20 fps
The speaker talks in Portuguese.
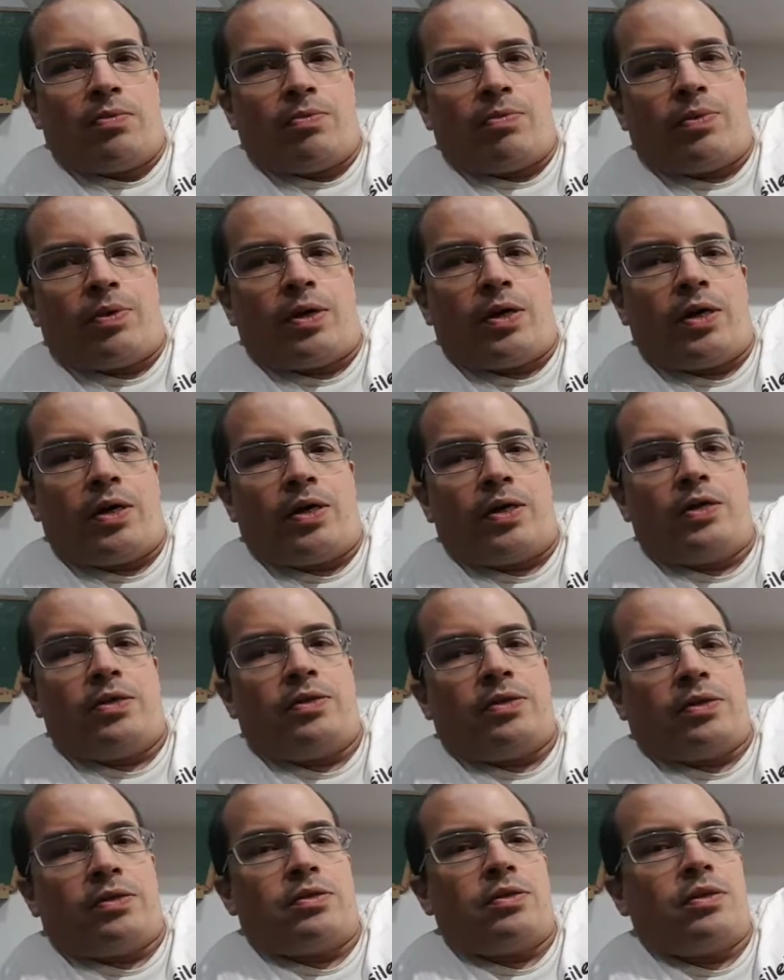
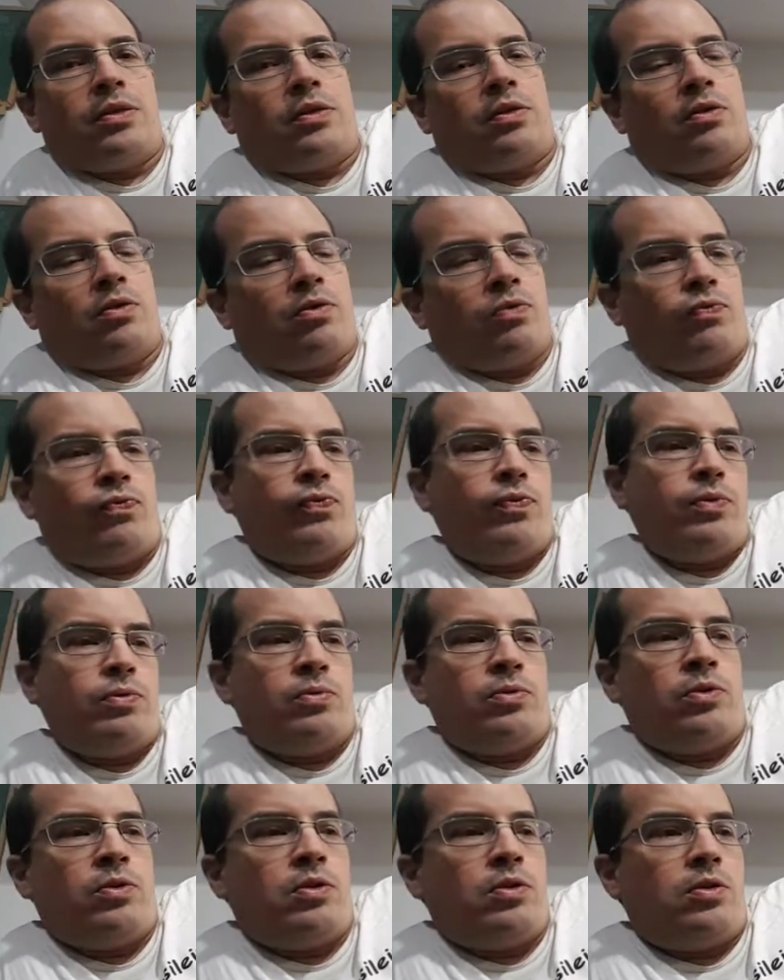Mas assim, é um
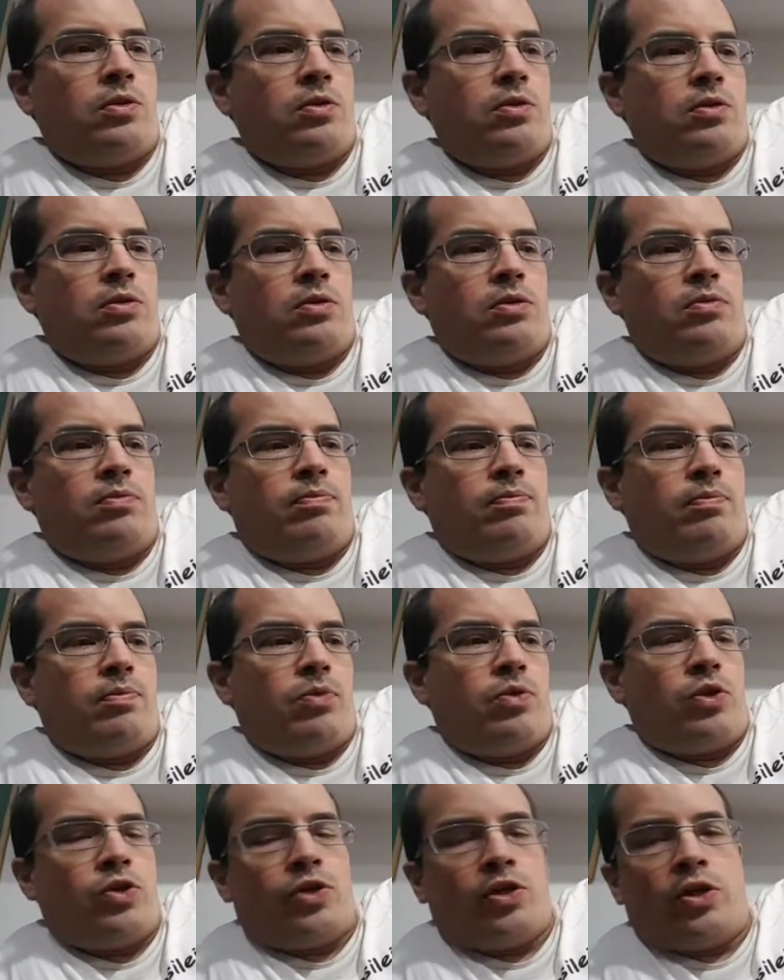filme
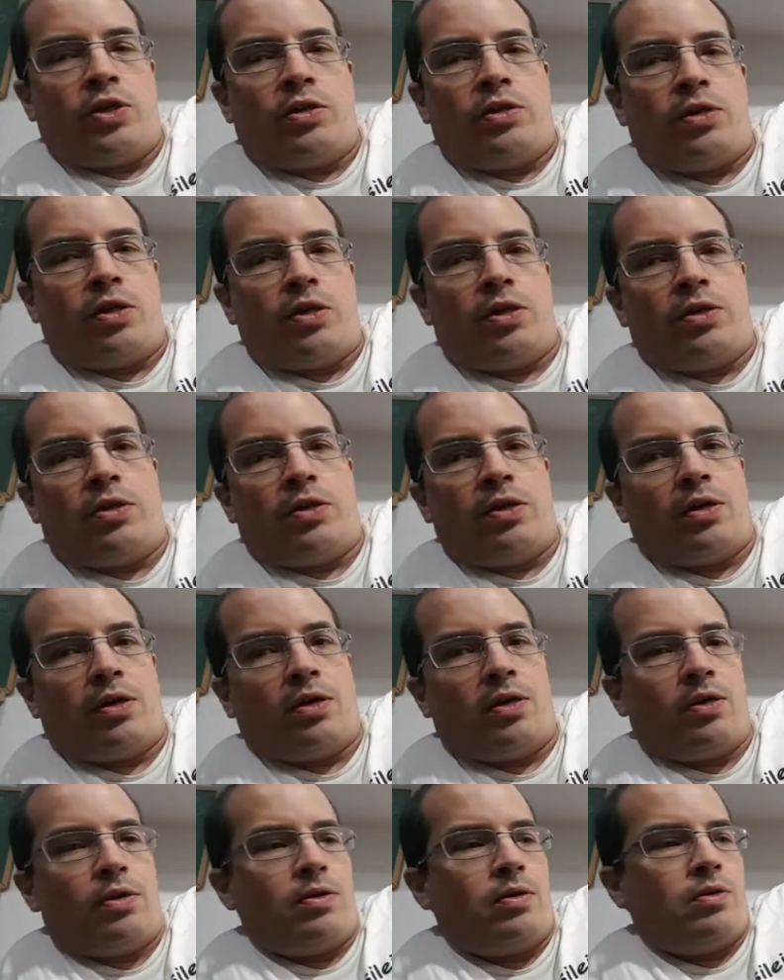eu achei inter,
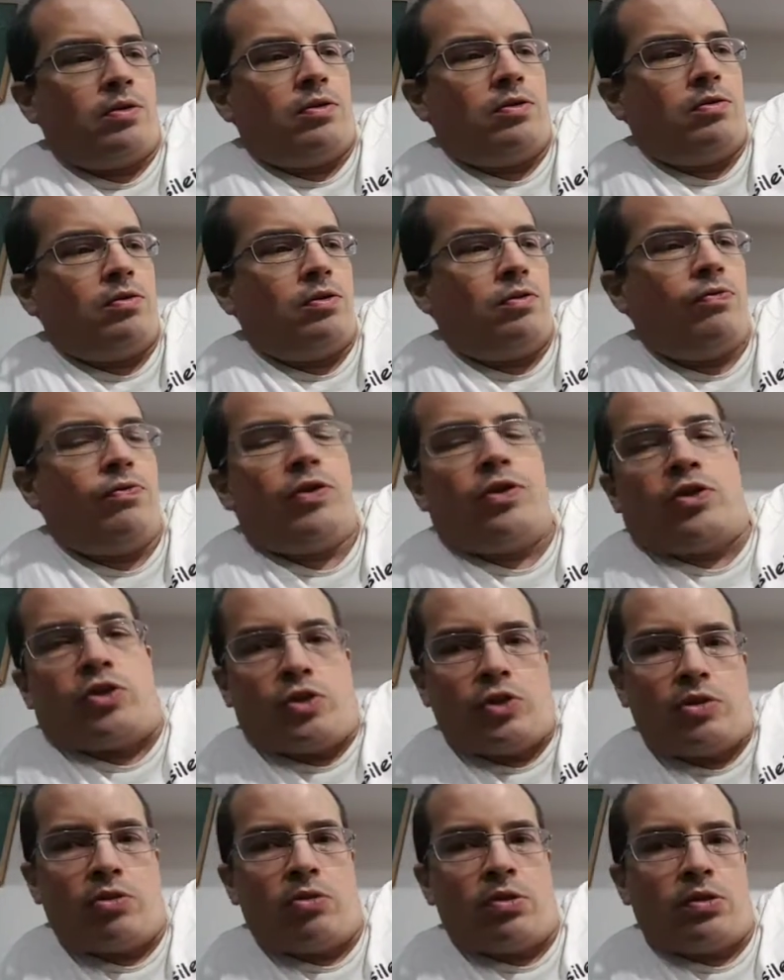é,
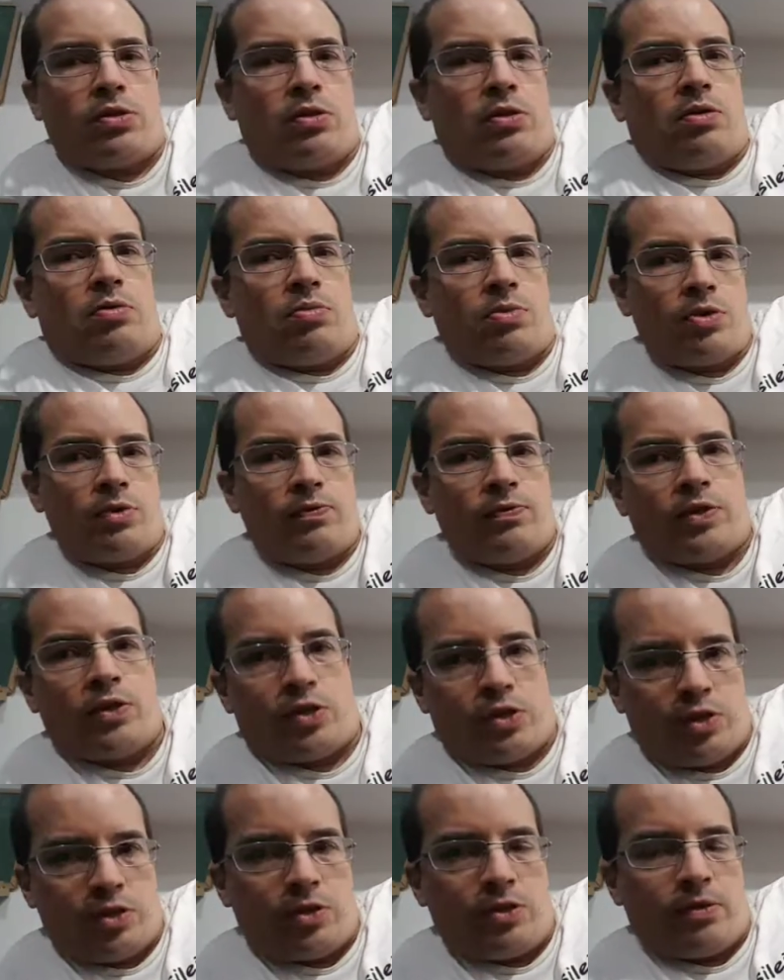divertido assim, me
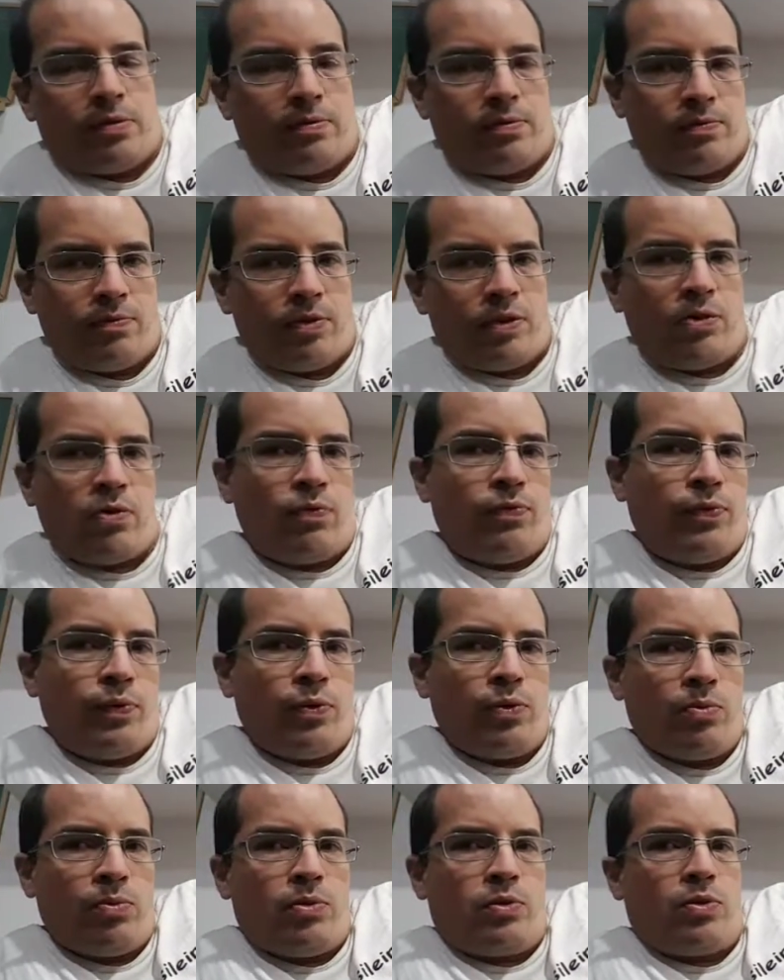diverti vendo o
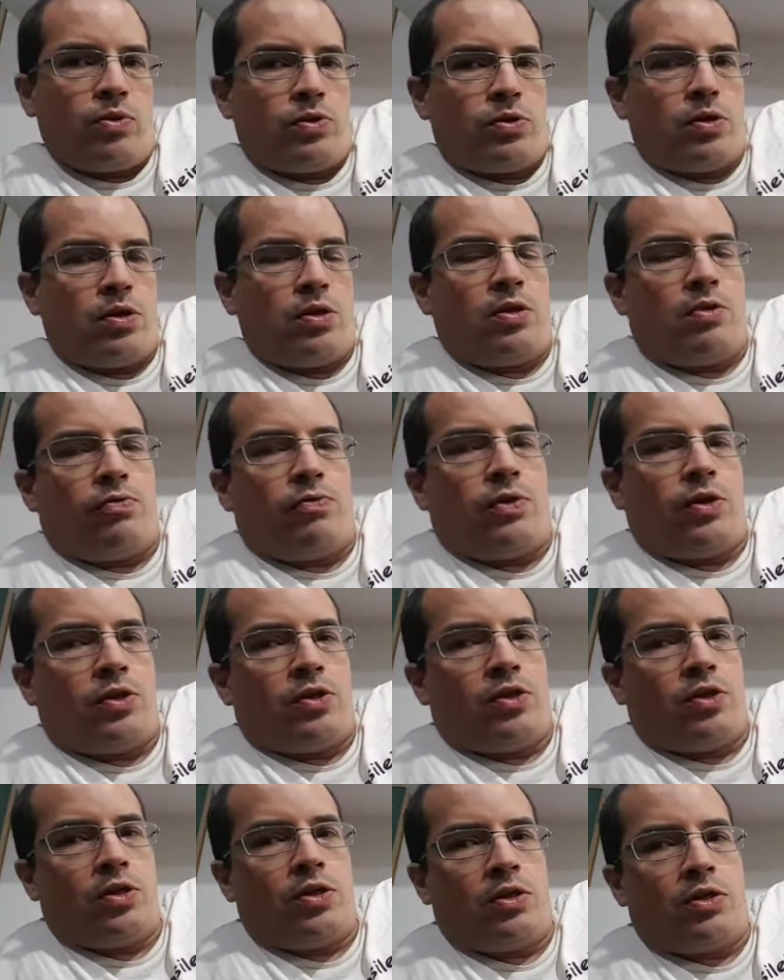filme, gostei de ver a
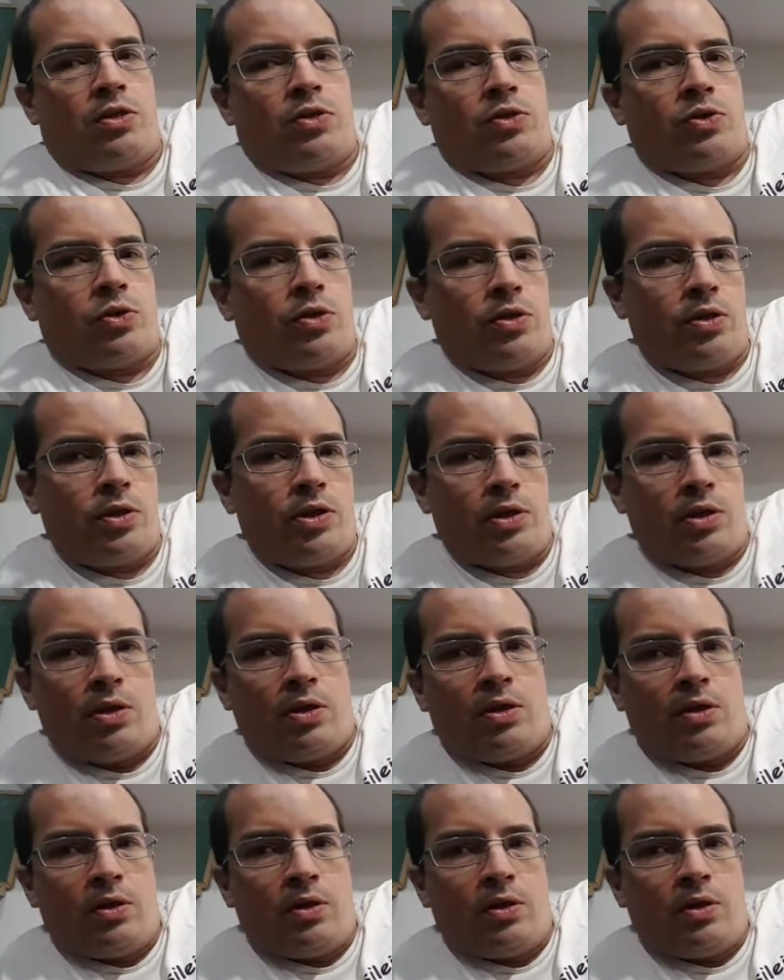Angelina Jolie.